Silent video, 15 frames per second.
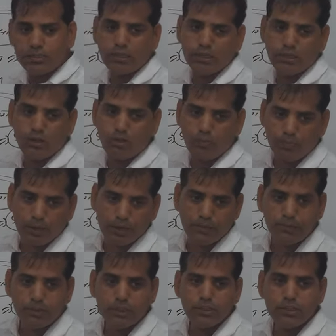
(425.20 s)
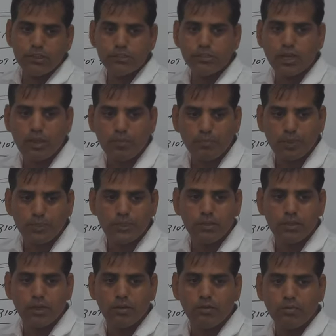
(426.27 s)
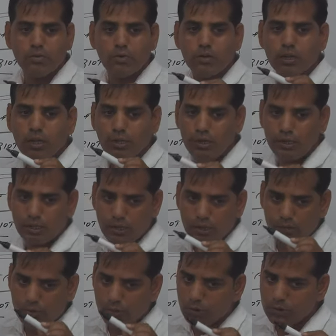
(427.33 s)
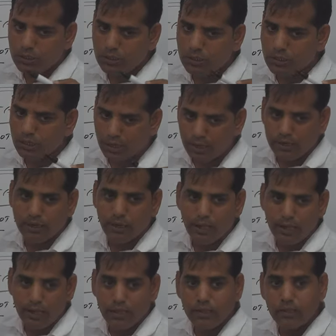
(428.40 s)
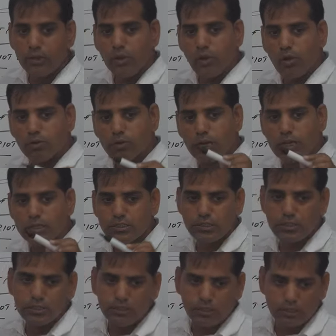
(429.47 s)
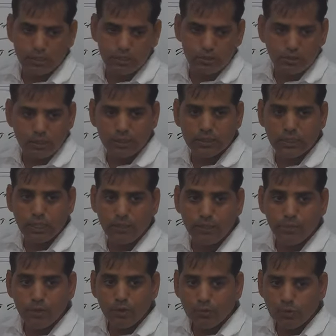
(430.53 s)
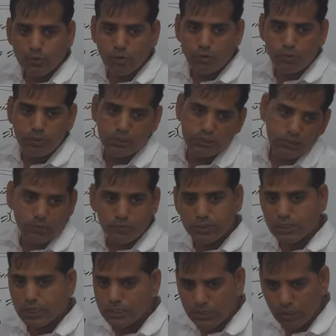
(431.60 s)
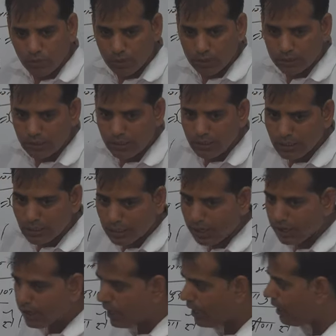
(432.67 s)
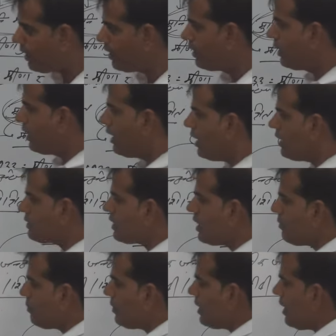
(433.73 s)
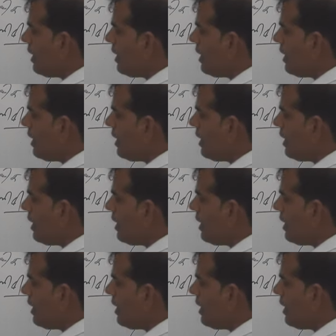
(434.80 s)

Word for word: के ऊपर इस जराइम पैसा कानून को उठाने के लिए विरोध करना है और राष्ट्रीय स्तर के जो नेता हैं उनको भी इस समस्या से अवगत कराना है ऐसा ही फिर एक